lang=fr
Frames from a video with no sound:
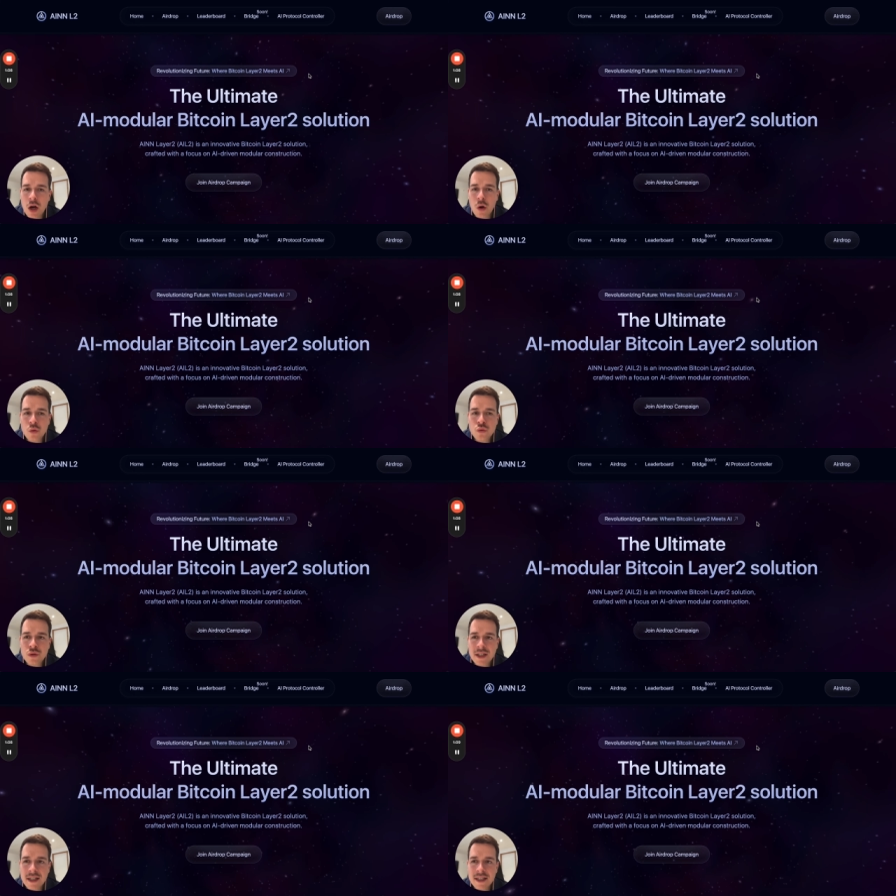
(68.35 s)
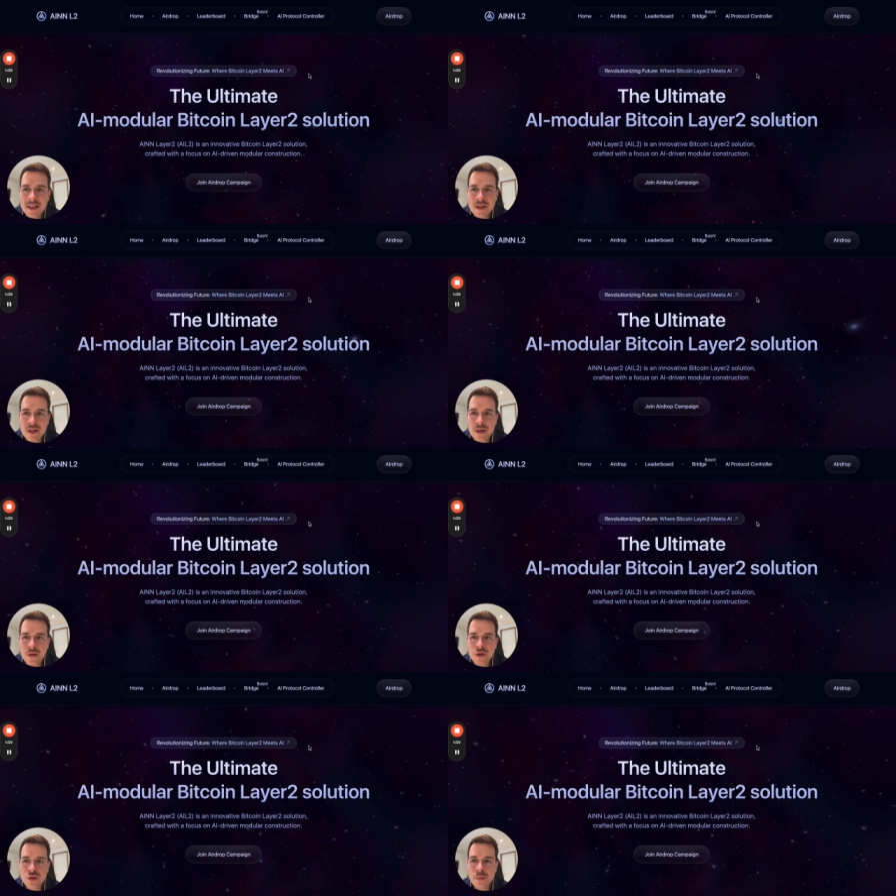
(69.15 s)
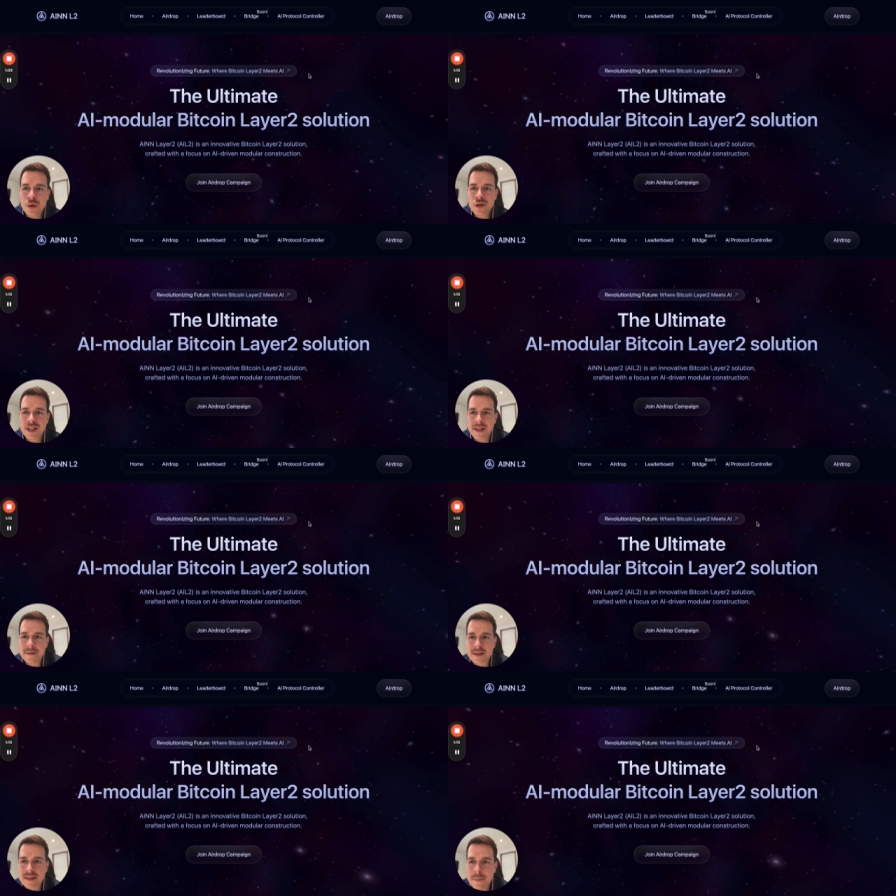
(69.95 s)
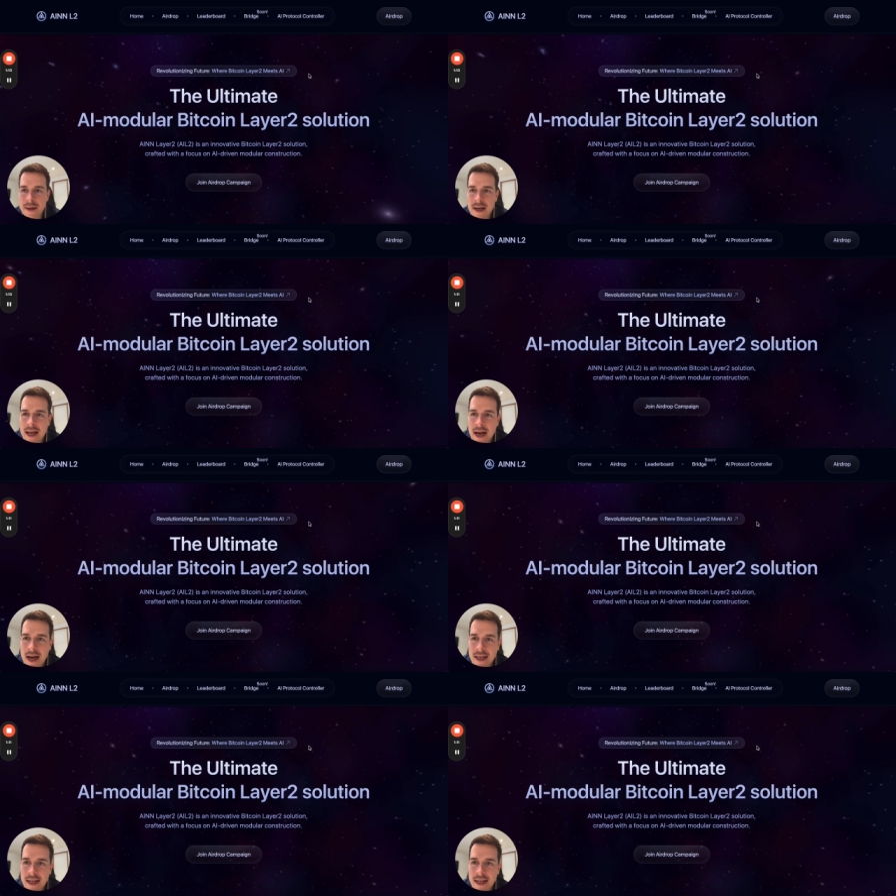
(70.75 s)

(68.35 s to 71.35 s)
en tout cas, euh, ce projet s'appelle